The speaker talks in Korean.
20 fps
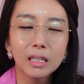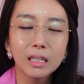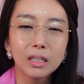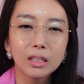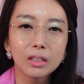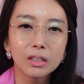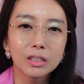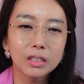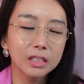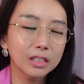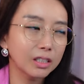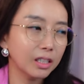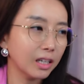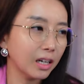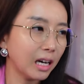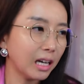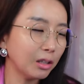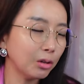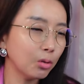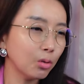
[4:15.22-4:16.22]
어, 이제
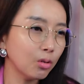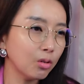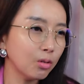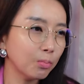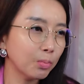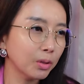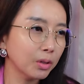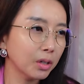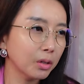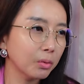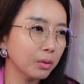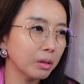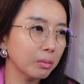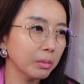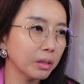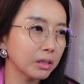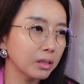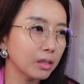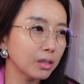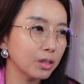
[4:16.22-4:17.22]
한동훈 비대위의
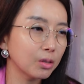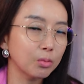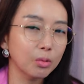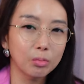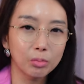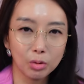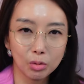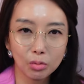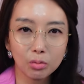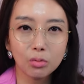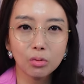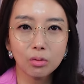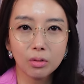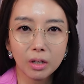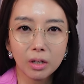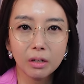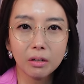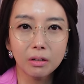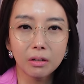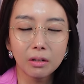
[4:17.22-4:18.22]
메시지를 보면
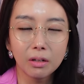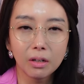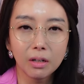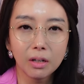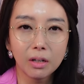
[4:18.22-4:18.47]
똑똑해요.